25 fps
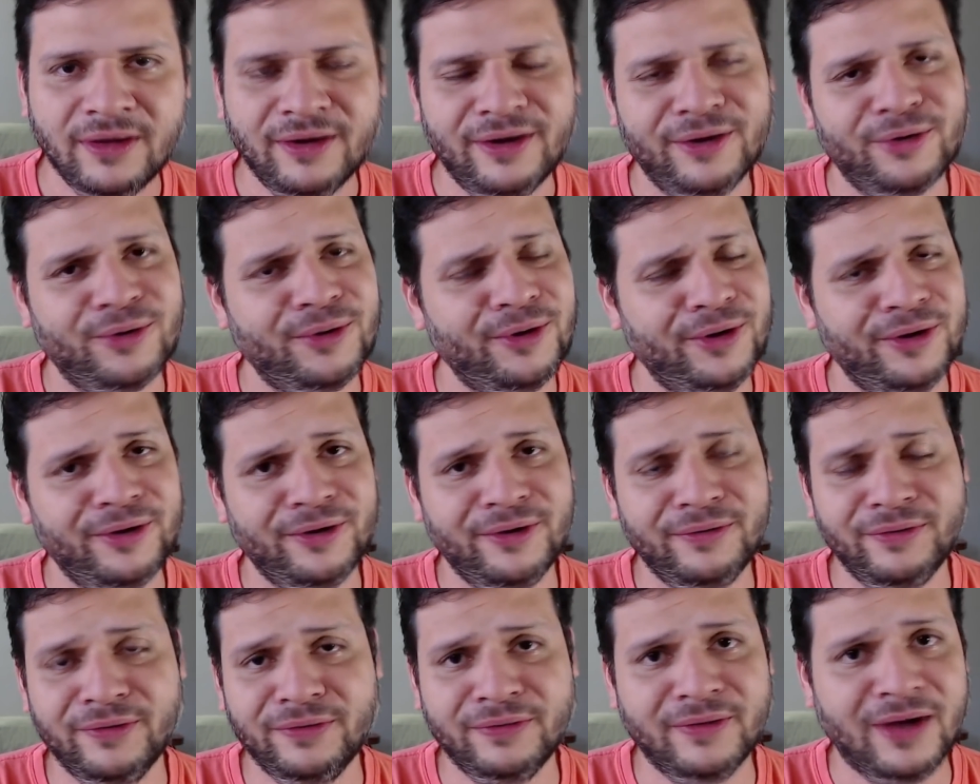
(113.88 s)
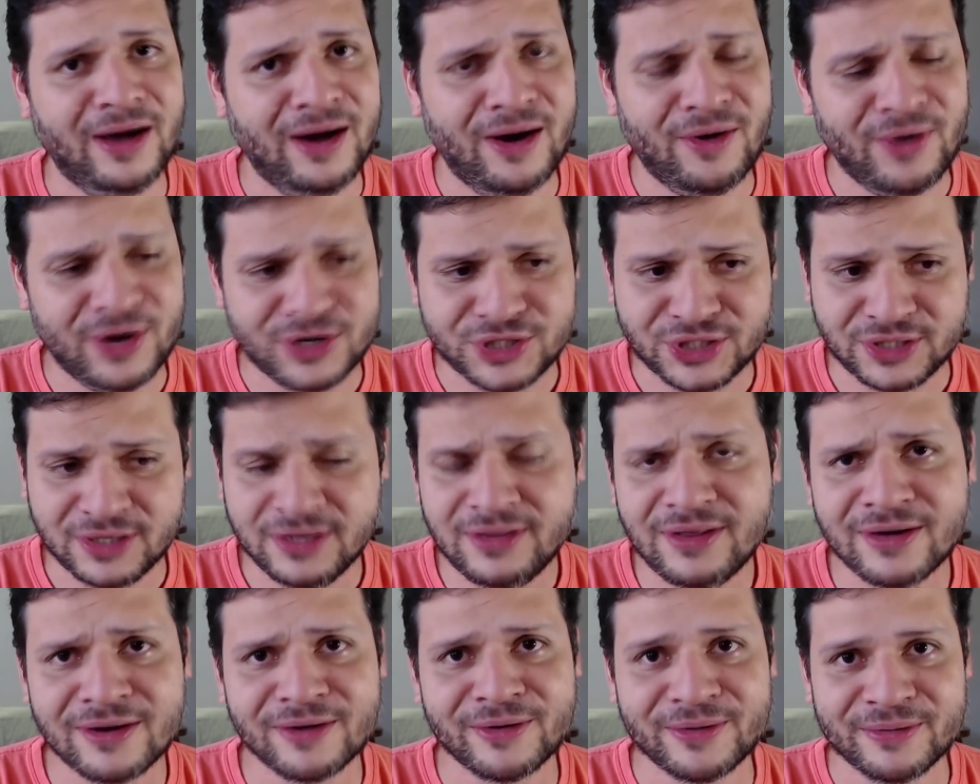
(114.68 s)
Eu, não, acho que
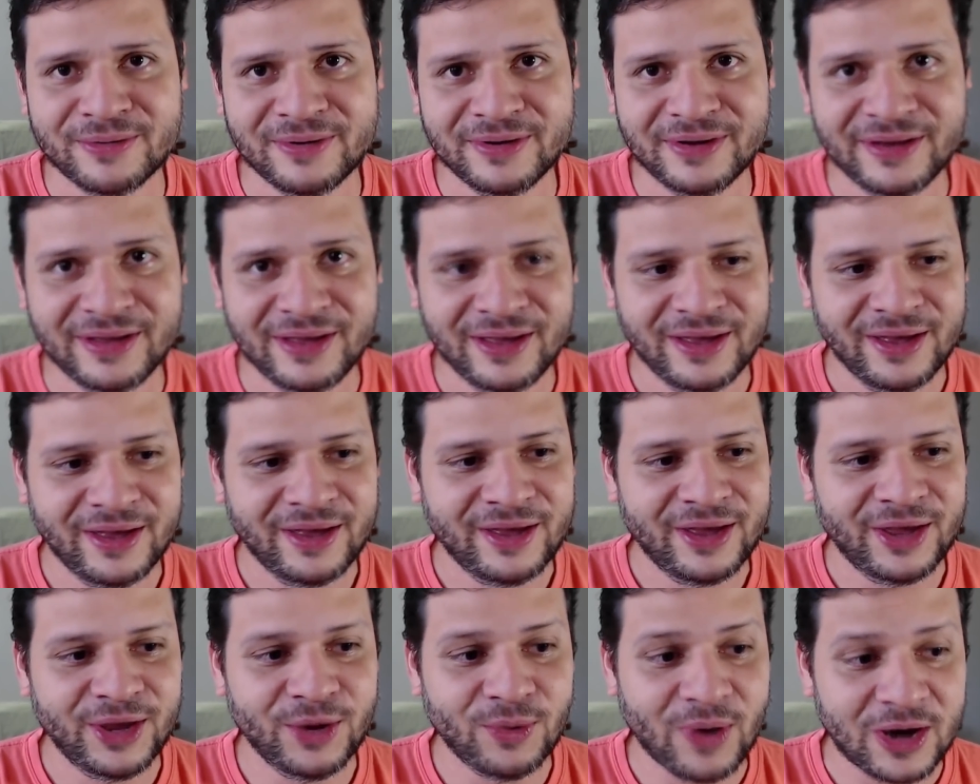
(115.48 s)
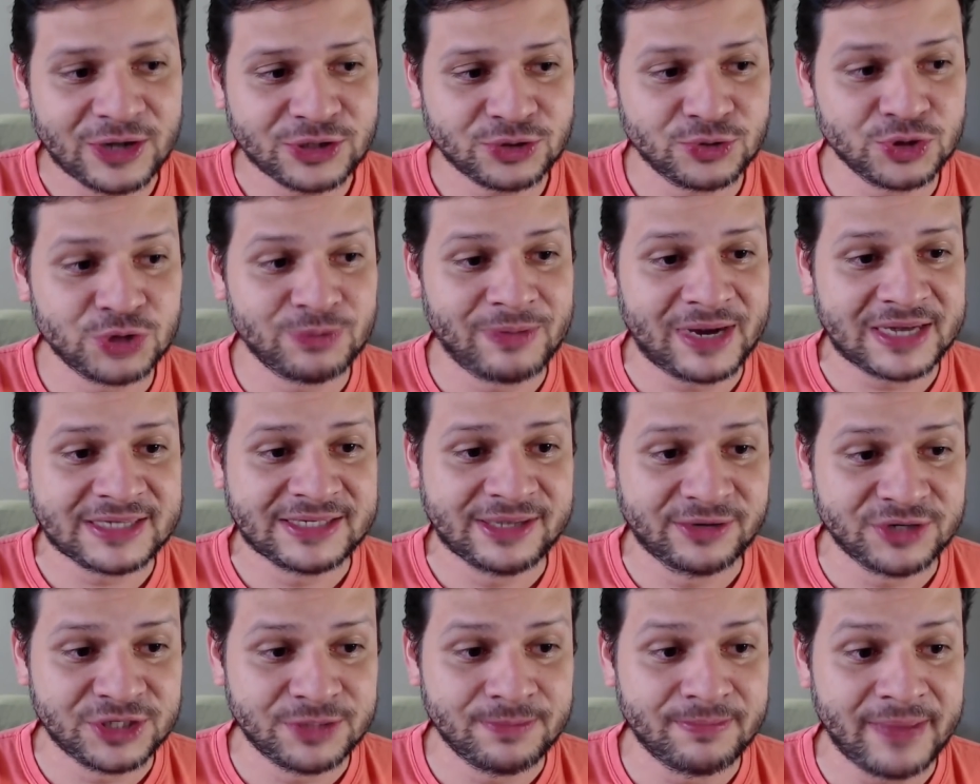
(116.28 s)
não. Eu acho que os
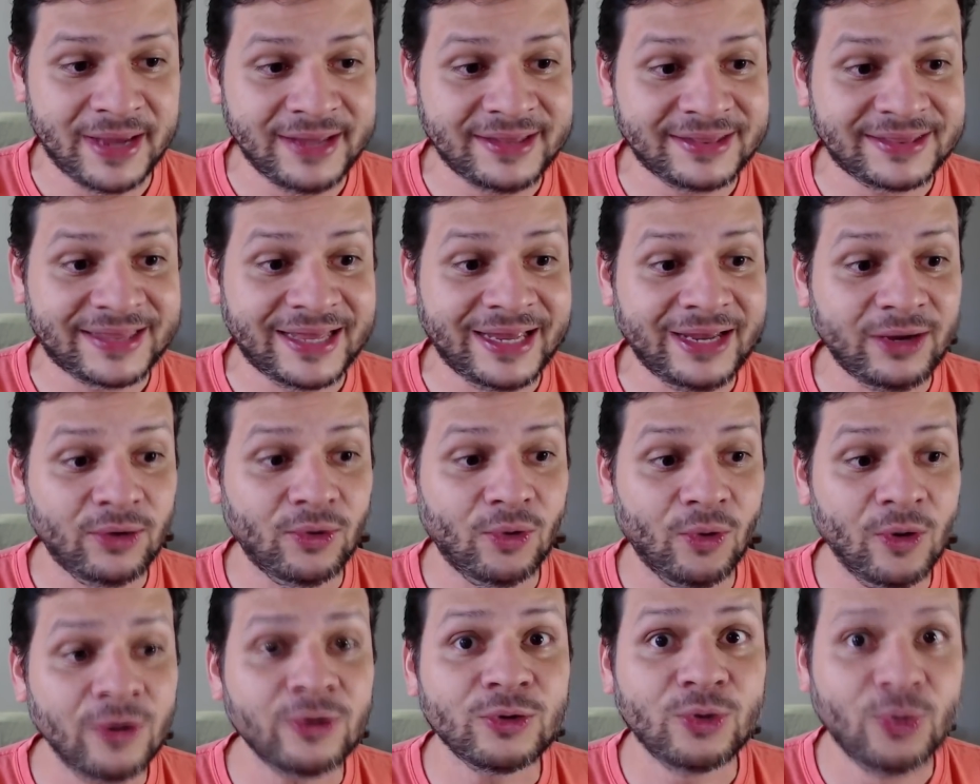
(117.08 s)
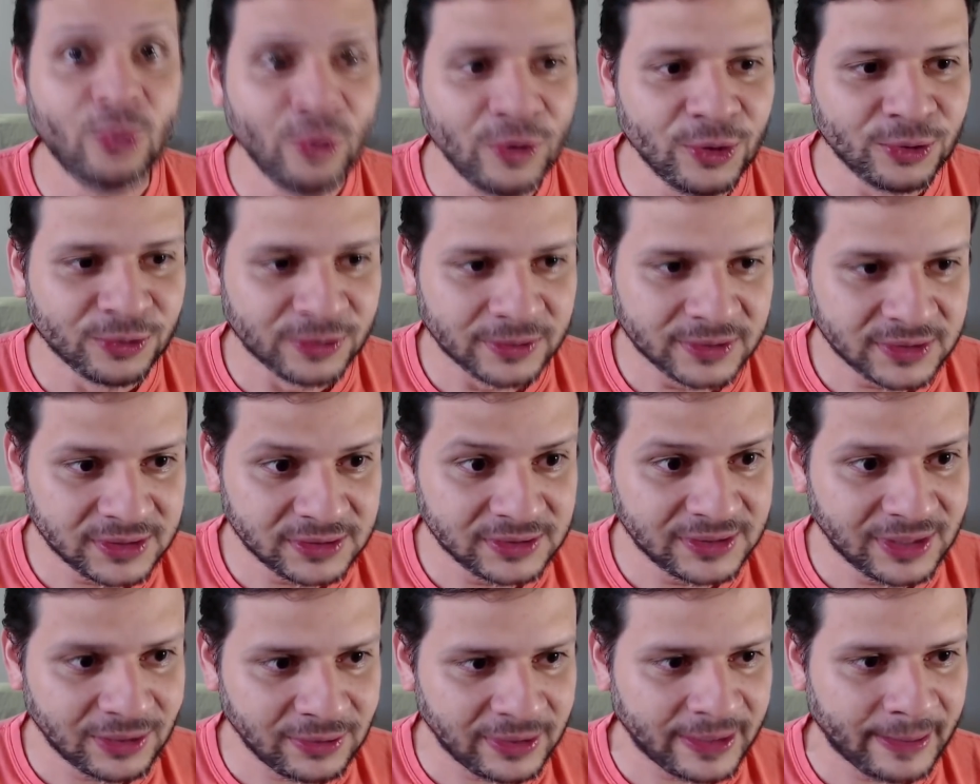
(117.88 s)
brasileiros de bem têm orgulho e
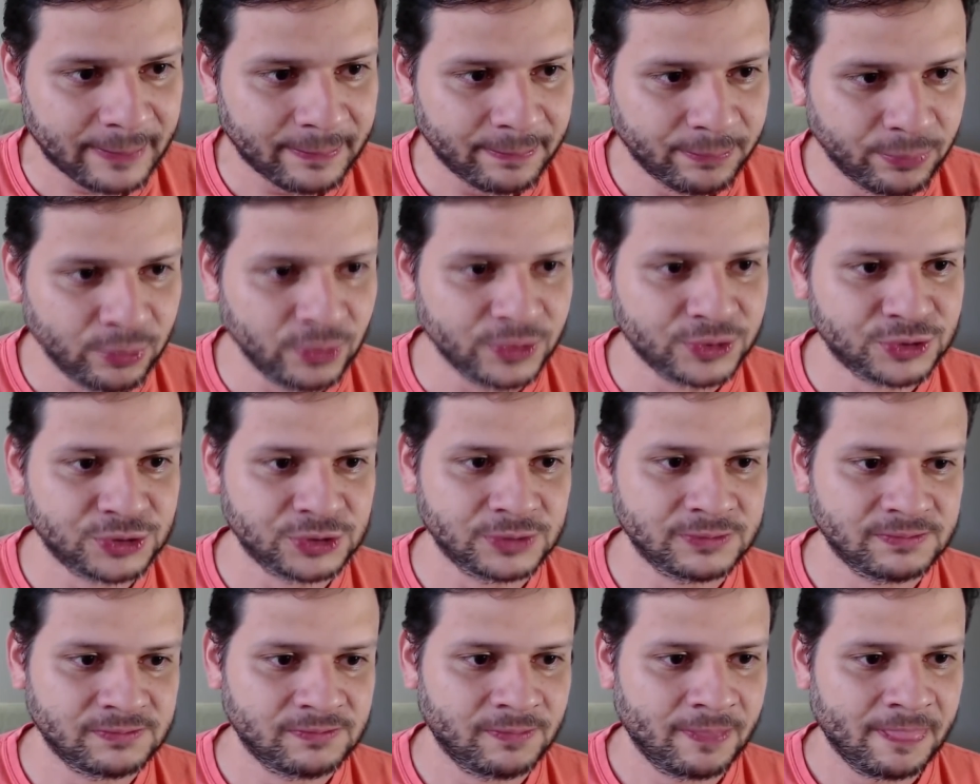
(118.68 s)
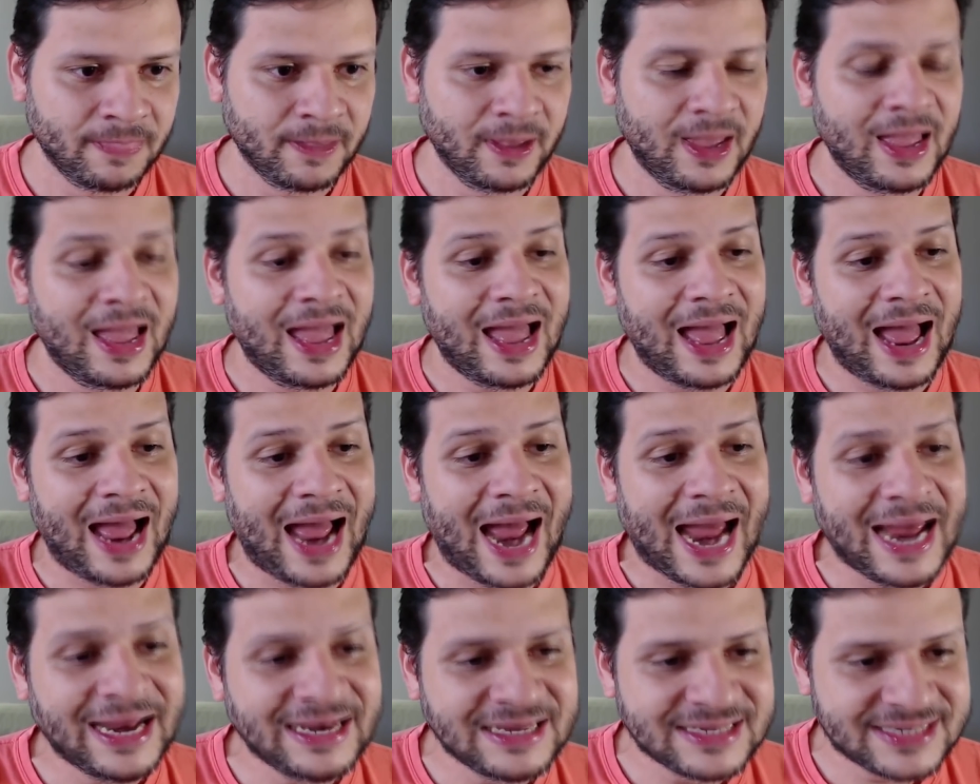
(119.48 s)
não repúdio.
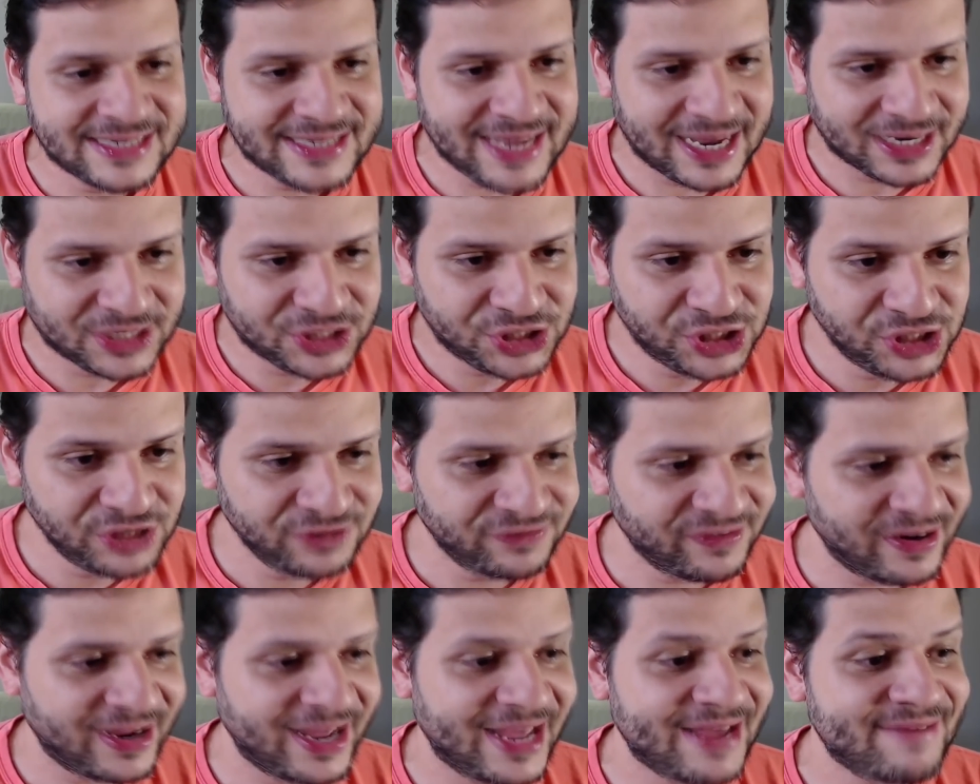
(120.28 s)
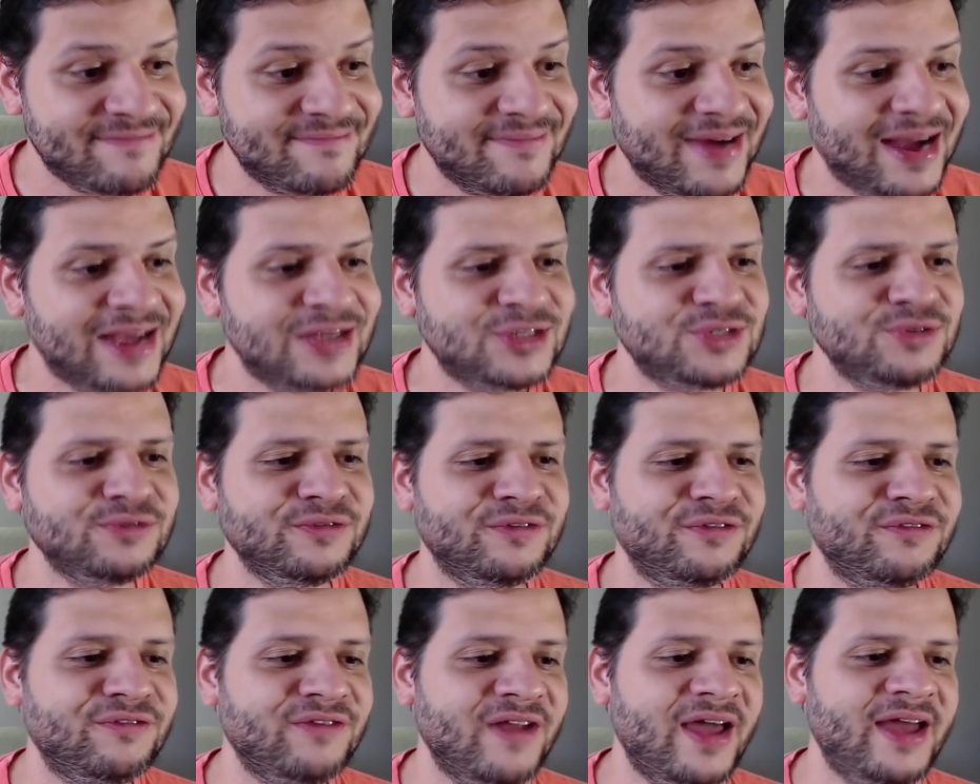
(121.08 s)
A iniciativa é mais um
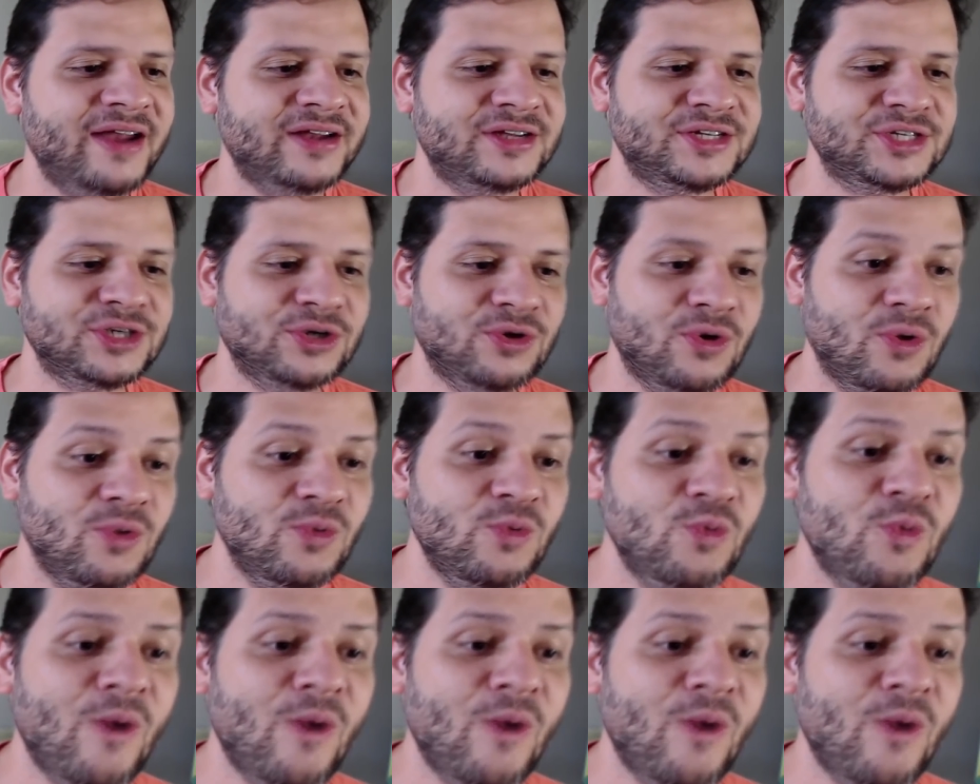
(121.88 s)
flerte com o